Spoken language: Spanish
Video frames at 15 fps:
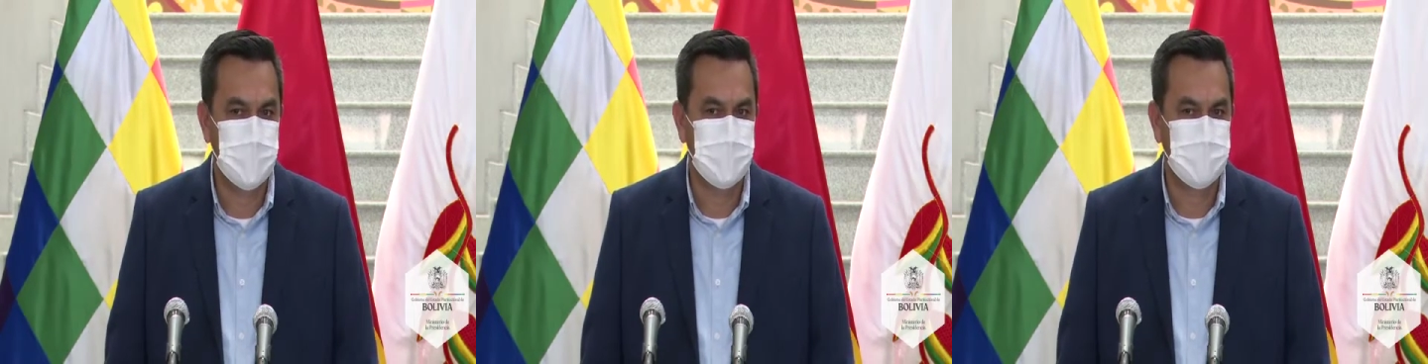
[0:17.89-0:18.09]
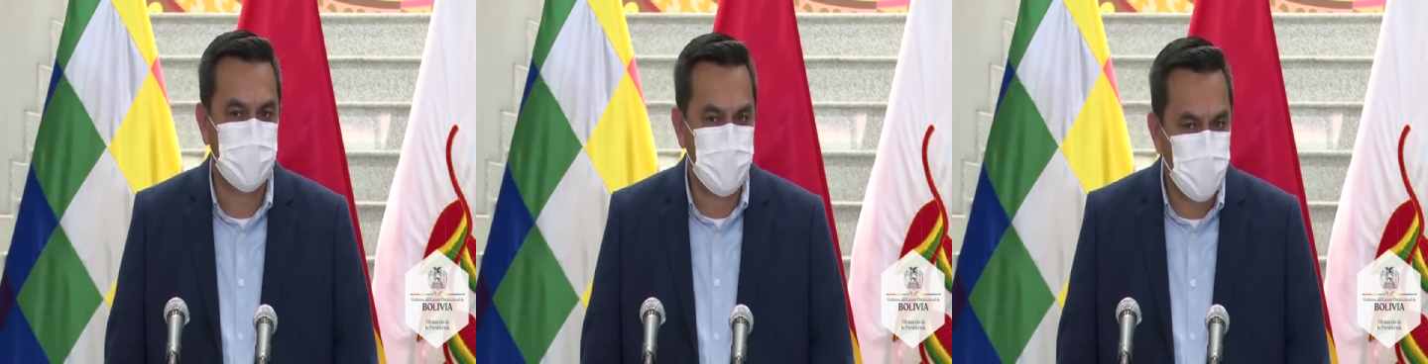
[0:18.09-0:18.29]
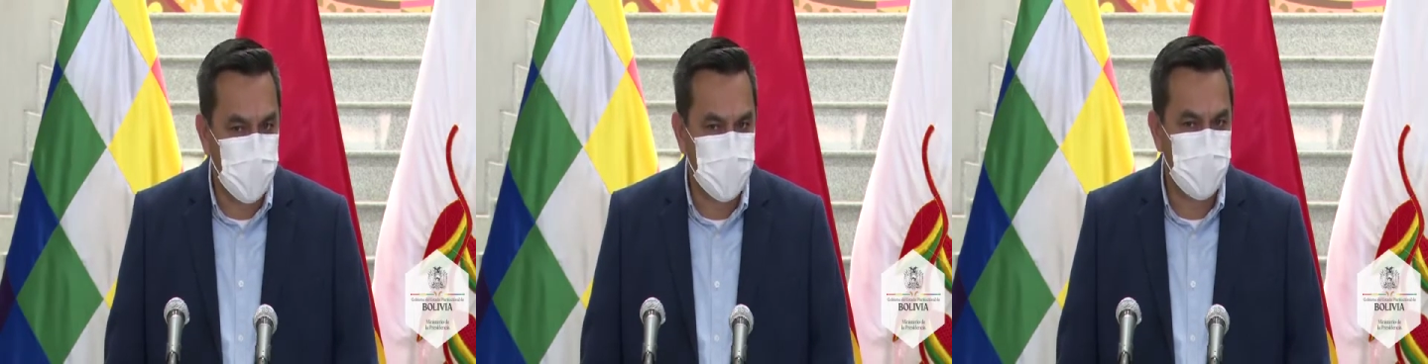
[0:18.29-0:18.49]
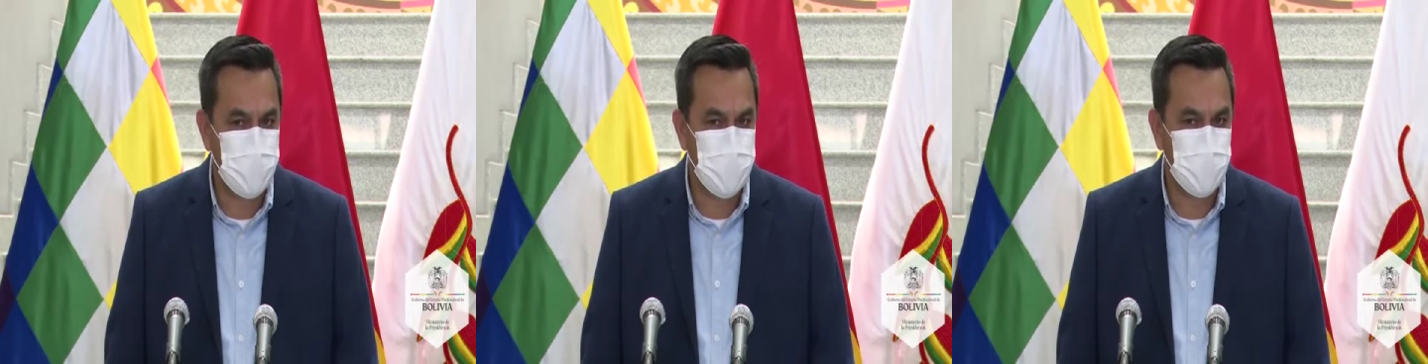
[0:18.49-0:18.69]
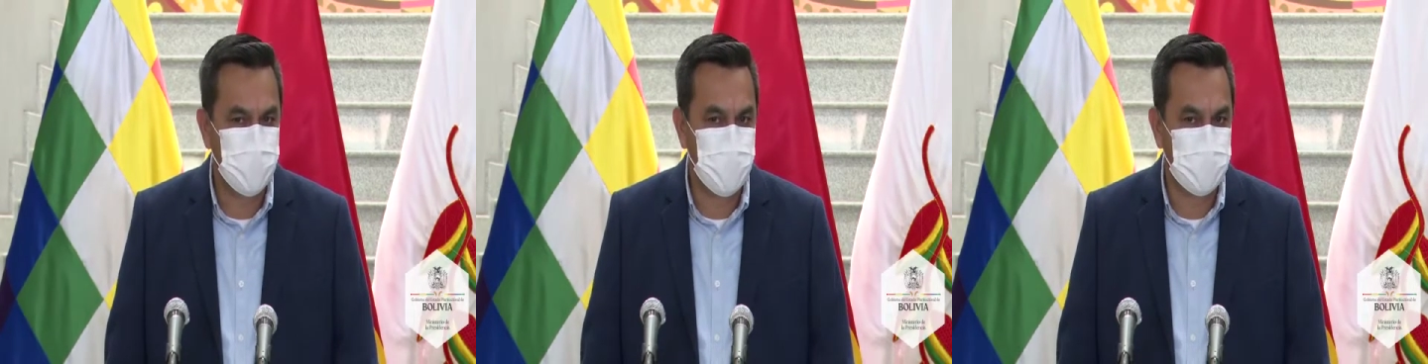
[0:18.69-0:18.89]
se mueran
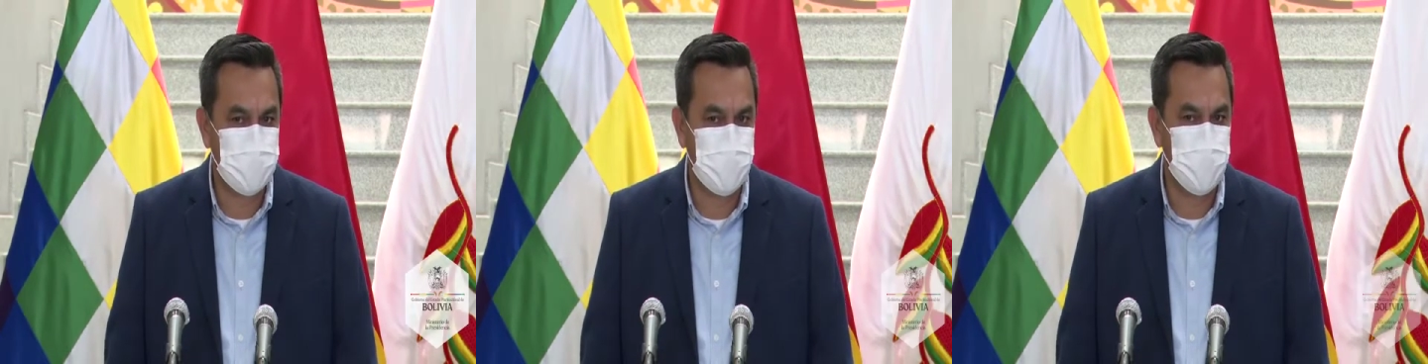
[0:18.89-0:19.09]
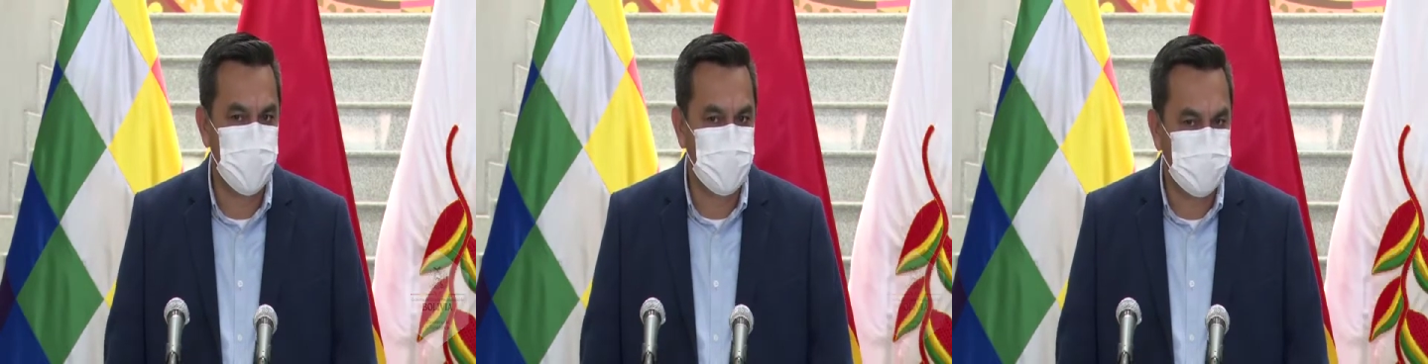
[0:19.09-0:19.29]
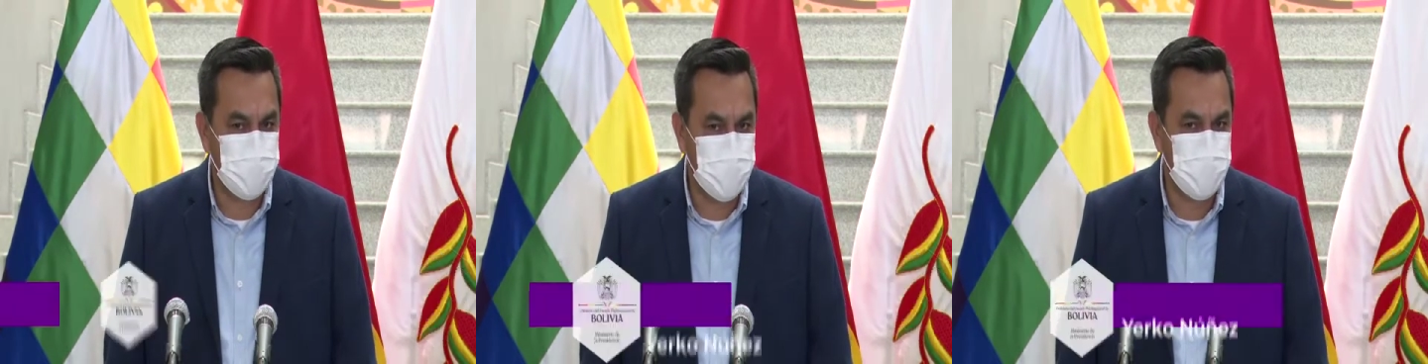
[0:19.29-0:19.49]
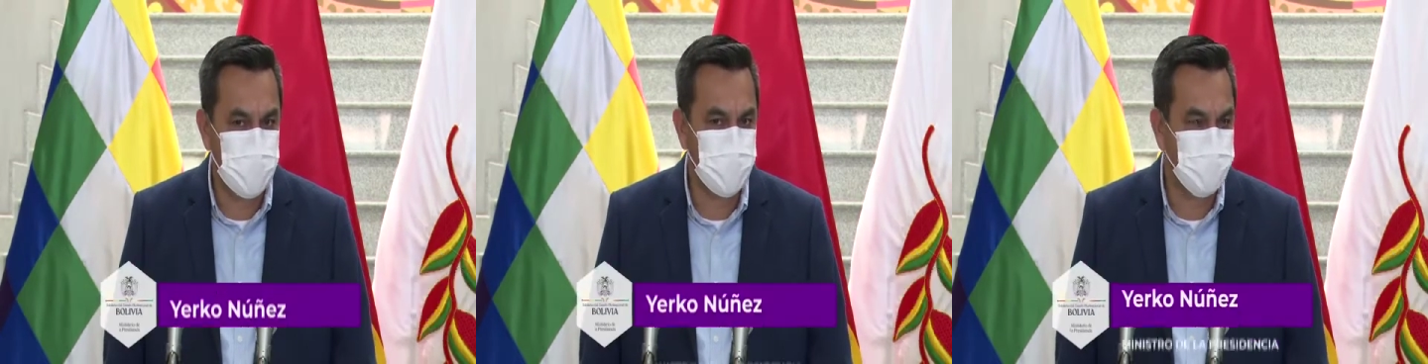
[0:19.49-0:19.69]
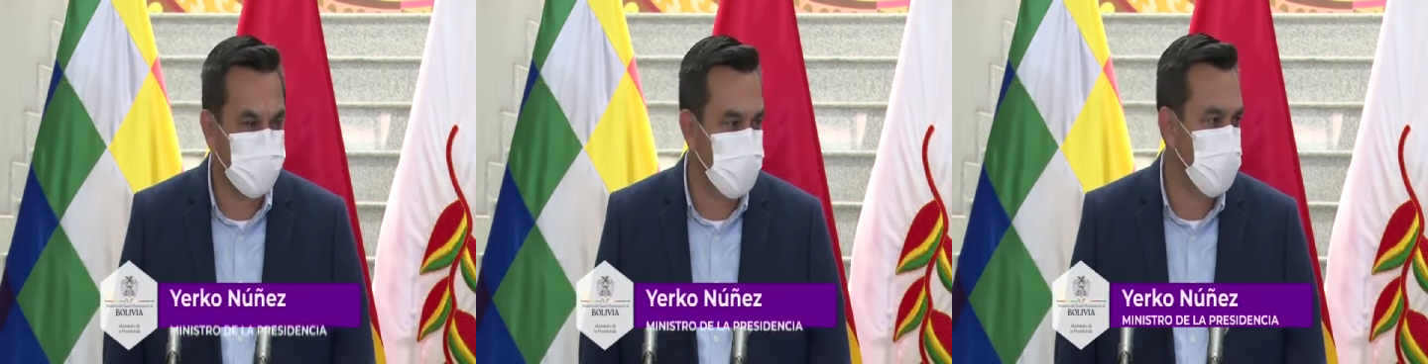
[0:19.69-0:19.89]
por falta de medicina,
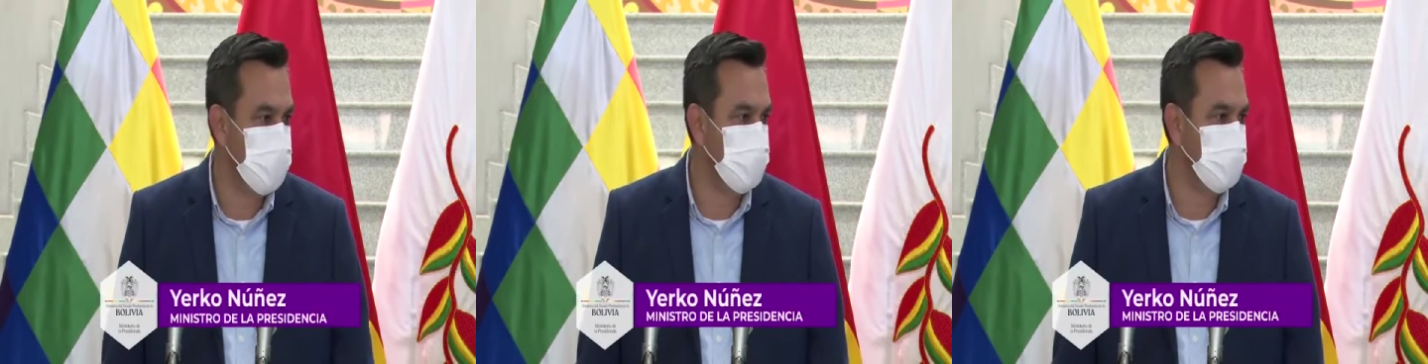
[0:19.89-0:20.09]
de oxígeno.